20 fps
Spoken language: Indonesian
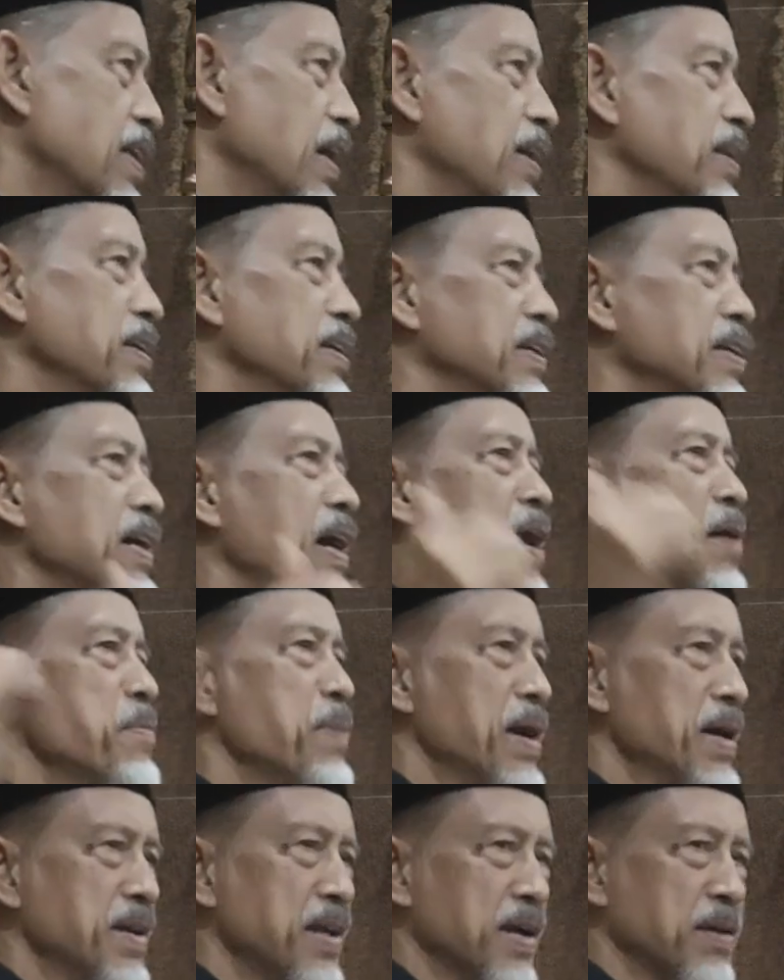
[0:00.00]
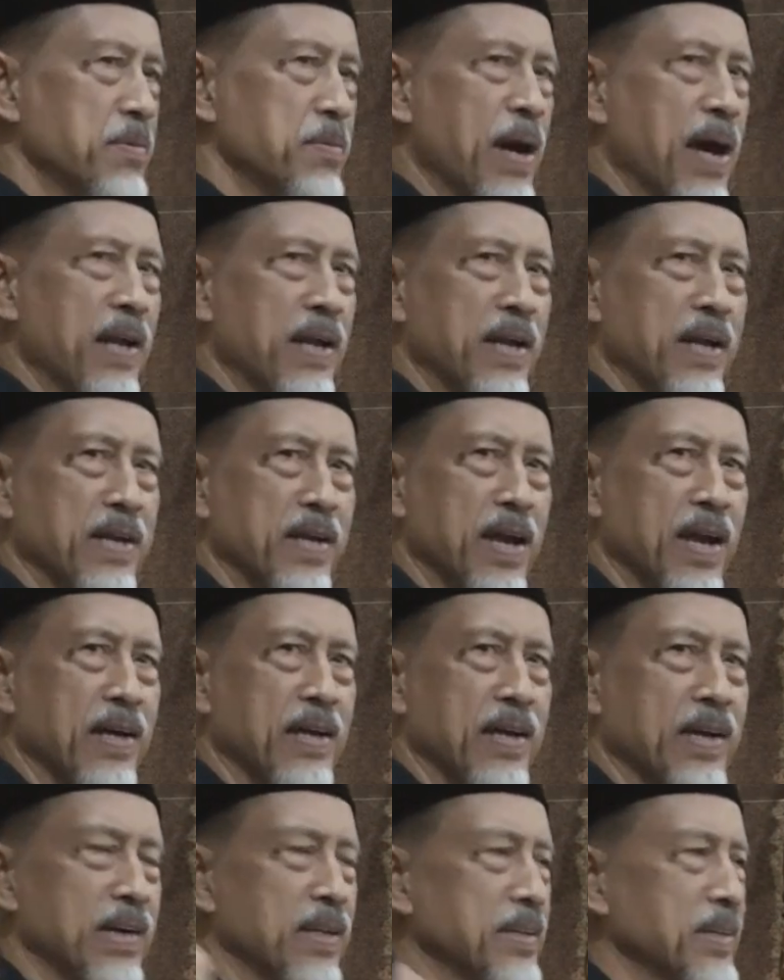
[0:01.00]
dan keamanan barang yang
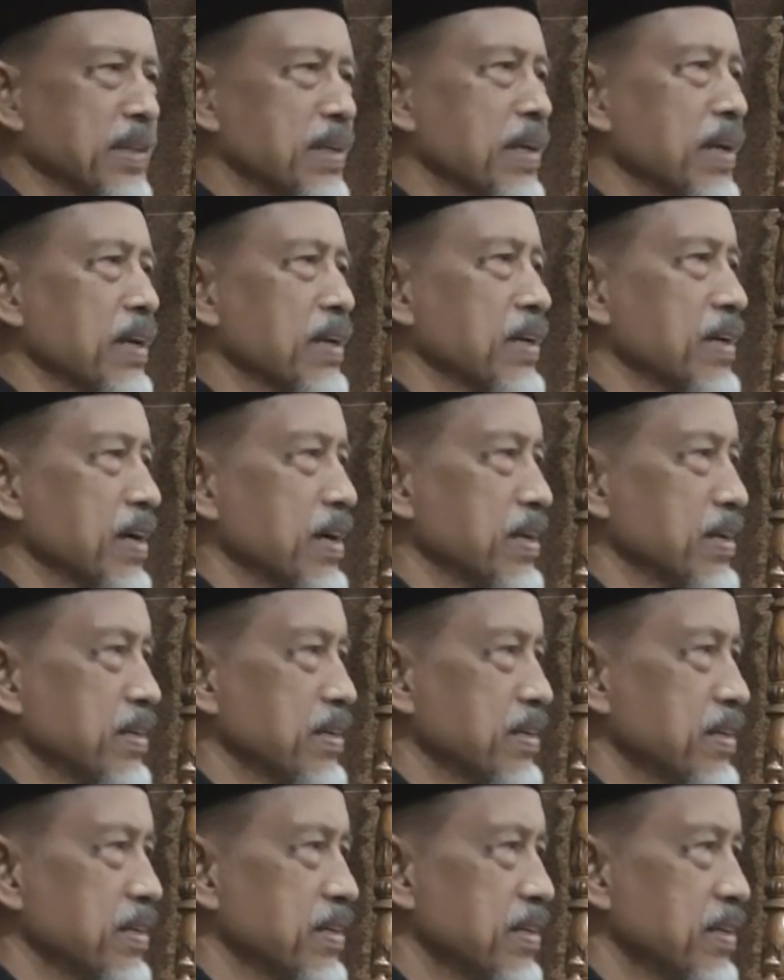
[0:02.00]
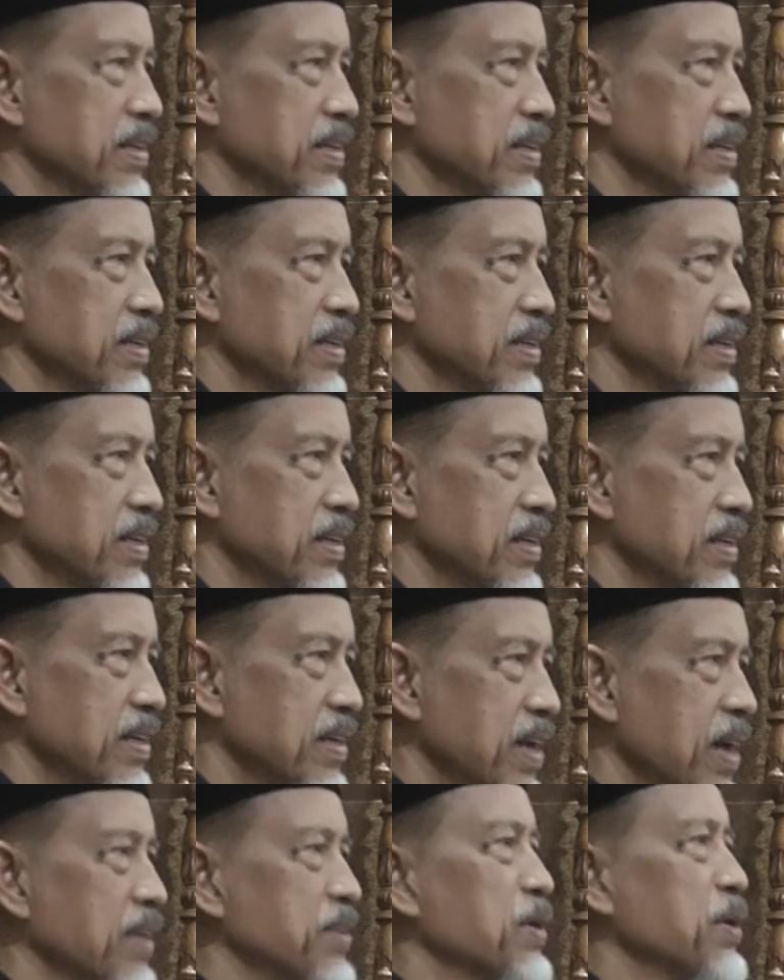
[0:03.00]
akan ditinggalkan
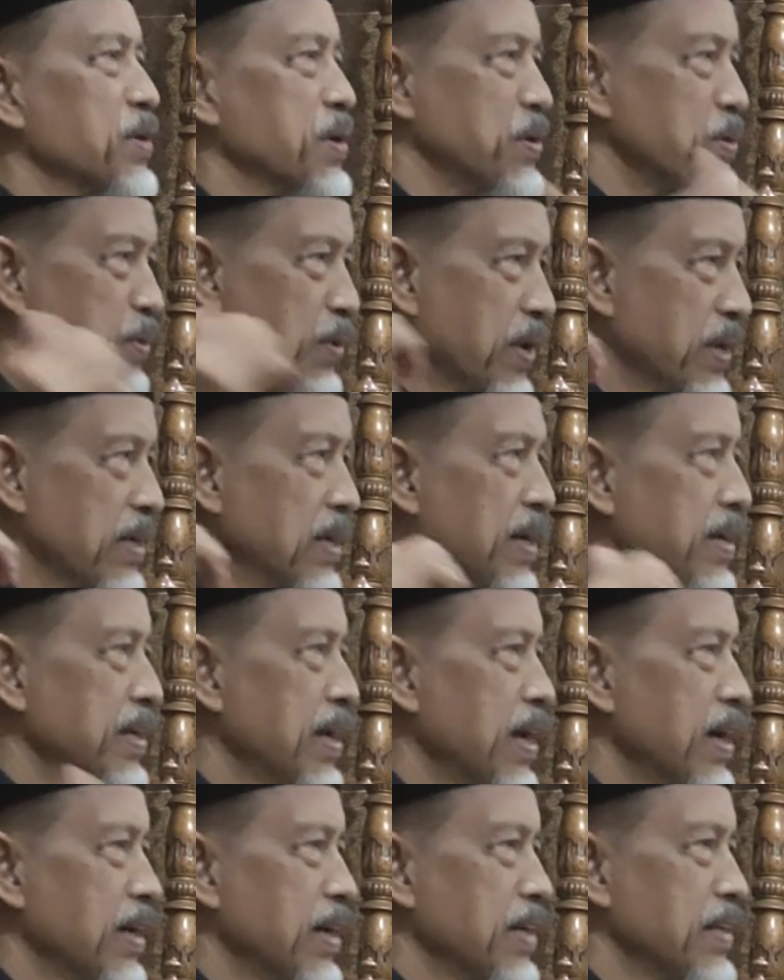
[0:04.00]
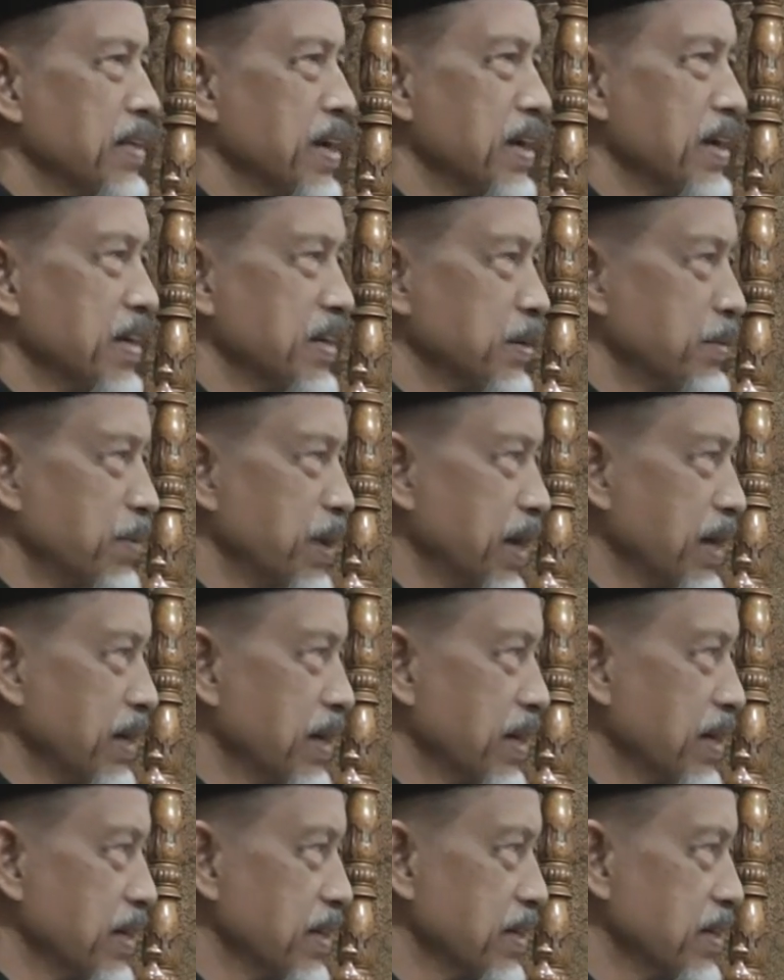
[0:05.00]
atau keluarga yang akan jaga di
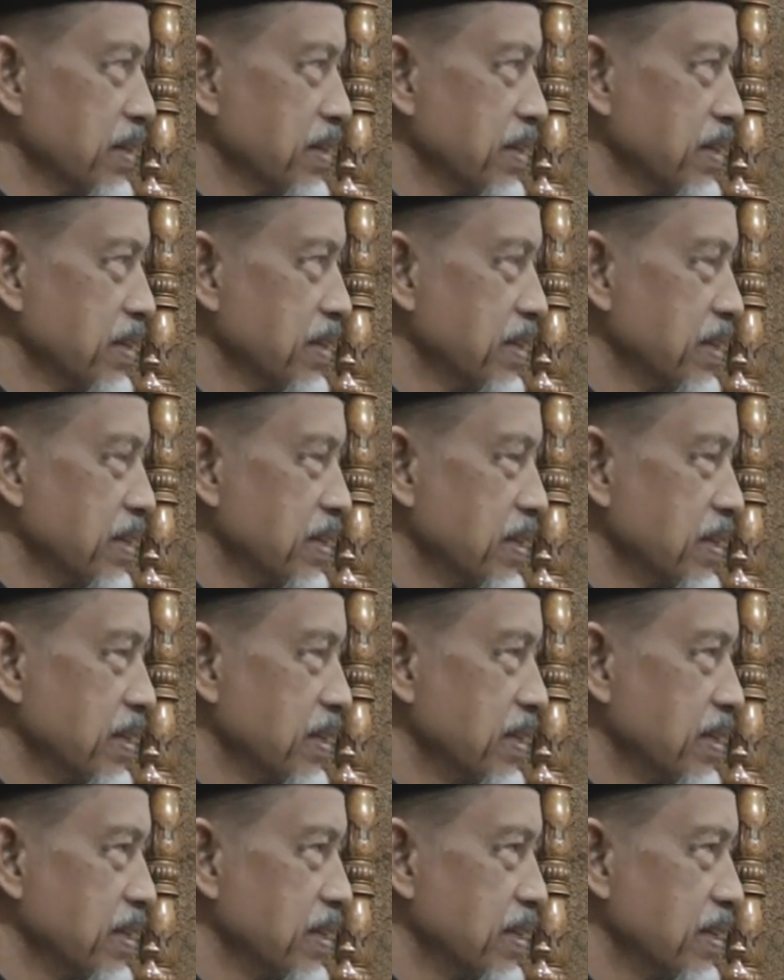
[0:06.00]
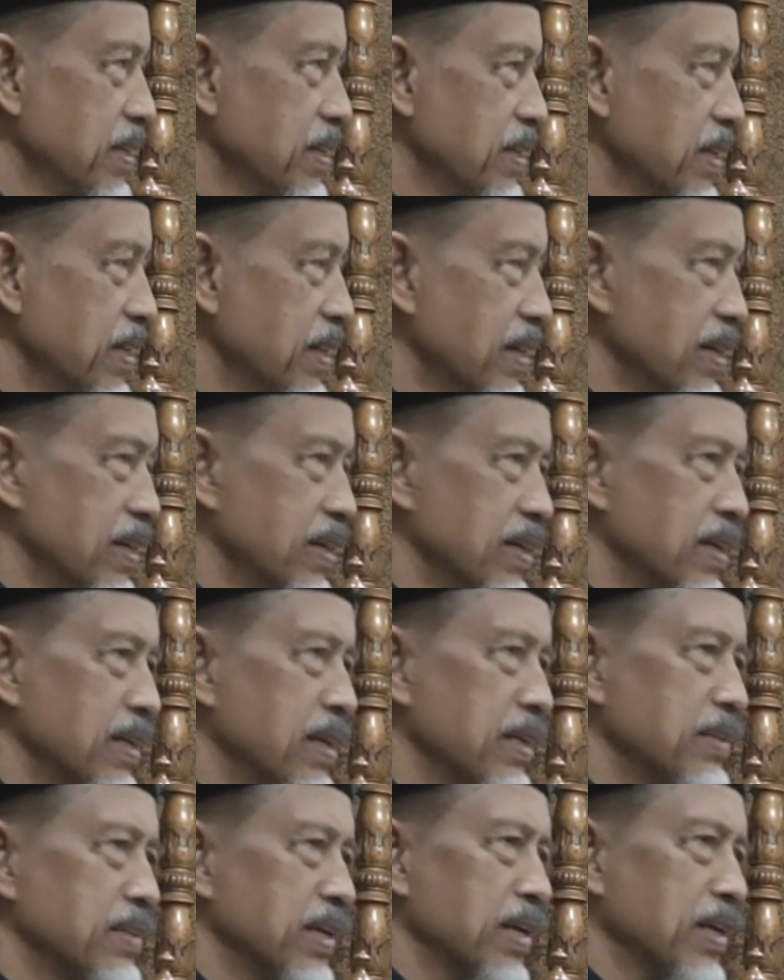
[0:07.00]
belakang nah,
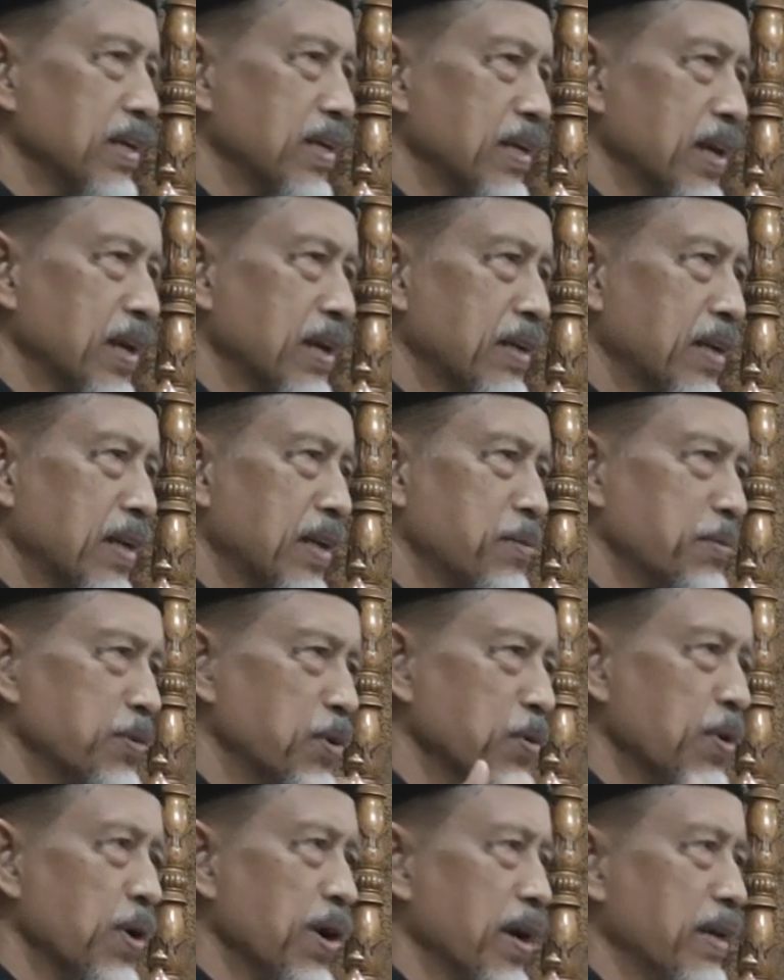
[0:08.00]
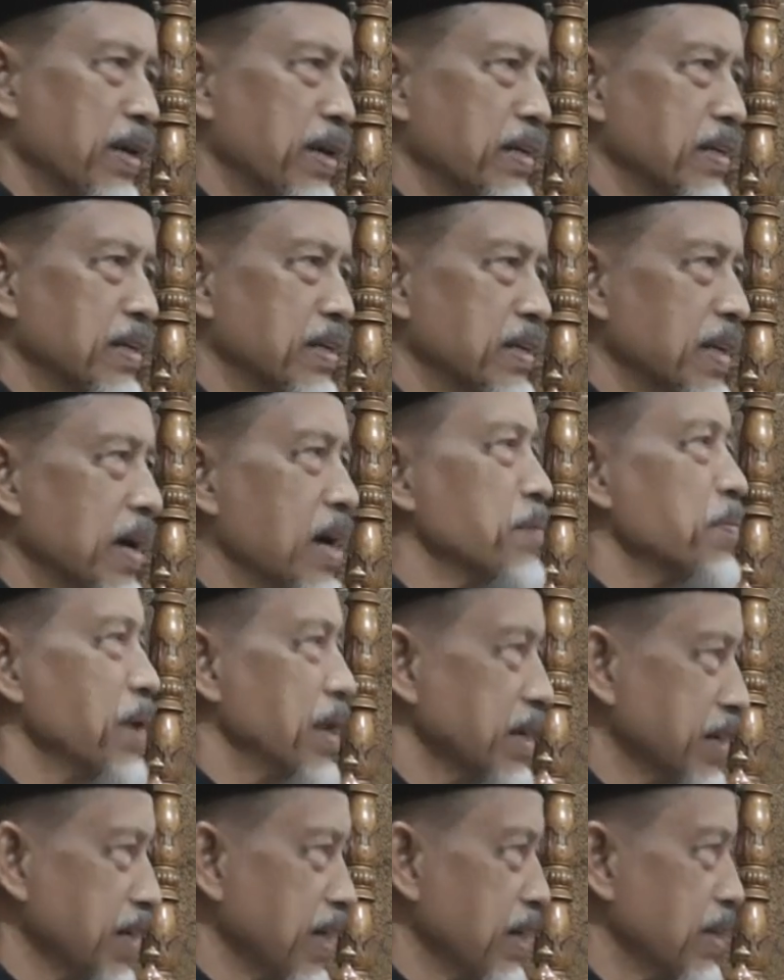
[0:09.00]
ini terlihat dalam doa yang
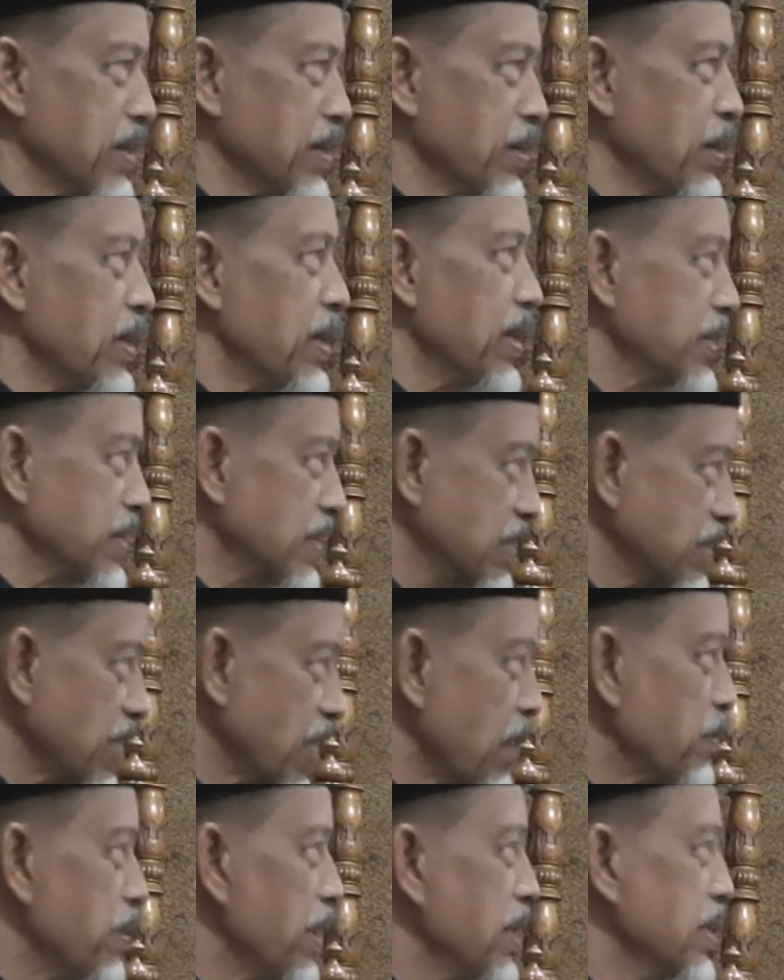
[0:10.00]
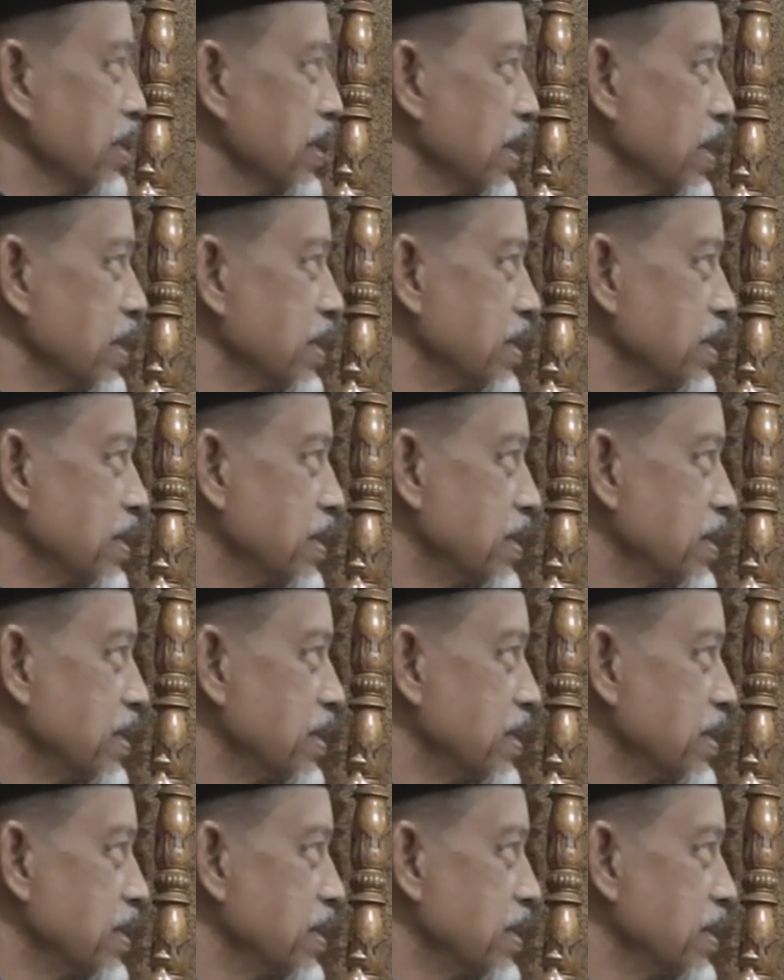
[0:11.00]
diamalkan oleh yang kita amalkan